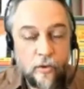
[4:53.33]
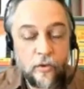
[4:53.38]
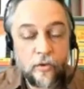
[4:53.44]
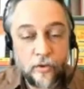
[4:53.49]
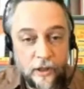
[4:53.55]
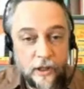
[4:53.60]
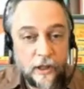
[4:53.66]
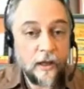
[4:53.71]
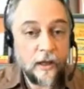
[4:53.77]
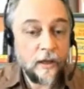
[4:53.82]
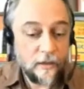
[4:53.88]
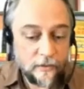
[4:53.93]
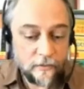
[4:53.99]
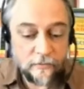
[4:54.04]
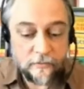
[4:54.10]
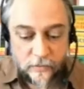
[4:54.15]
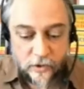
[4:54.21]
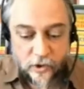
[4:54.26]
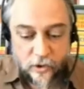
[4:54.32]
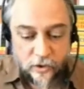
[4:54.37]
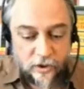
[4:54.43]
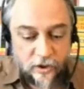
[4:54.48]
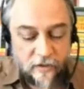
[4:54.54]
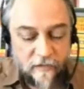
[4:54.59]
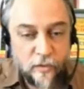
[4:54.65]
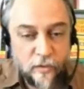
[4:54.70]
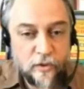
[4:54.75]
con sono
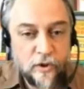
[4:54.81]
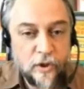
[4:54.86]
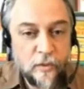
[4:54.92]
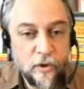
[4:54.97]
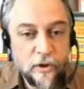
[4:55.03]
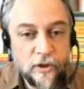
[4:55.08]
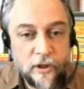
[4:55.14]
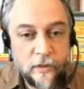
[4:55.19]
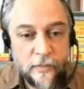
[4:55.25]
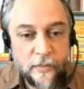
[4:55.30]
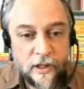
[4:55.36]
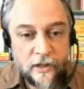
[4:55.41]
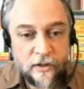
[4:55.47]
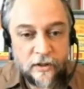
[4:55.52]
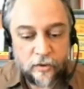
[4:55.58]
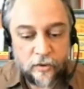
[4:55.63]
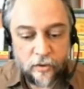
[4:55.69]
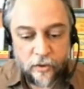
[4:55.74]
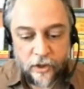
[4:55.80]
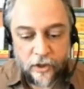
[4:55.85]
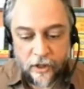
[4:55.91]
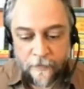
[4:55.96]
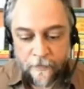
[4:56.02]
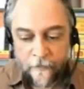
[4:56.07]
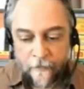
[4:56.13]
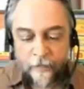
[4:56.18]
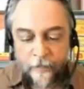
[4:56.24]
intervenuti molti imprenditori
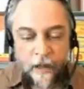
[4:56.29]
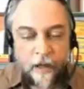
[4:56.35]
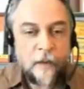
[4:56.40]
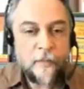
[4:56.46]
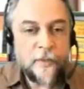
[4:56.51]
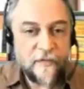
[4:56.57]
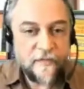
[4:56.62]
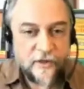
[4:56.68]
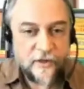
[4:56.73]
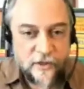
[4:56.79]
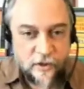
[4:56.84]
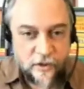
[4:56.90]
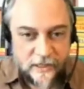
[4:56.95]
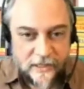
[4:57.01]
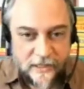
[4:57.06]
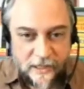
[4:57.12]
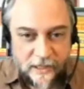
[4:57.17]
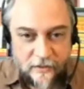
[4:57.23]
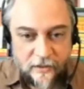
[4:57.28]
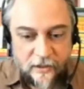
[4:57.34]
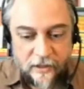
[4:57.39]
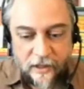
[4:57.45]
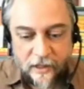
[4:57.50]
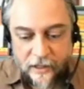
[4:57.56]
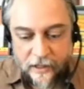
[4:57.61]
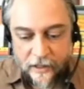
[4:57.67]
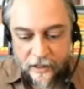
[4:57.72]
e il professor Zatti
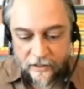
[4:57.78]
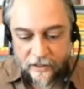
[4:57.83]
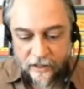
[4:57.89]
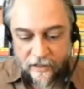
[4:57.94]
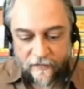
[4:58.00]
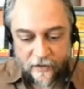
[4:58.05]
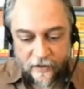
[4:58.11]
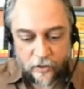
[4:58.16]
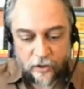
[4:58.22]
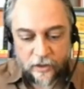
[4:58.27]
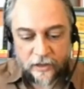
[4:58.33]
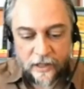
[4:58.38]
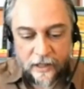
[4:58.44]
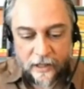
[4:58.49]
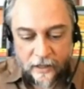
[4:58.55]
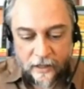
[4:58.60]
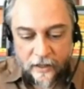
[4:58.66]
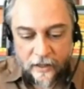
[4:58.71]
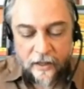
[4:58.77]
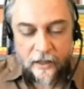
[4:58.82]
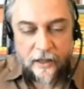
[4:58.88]
della, della facoltà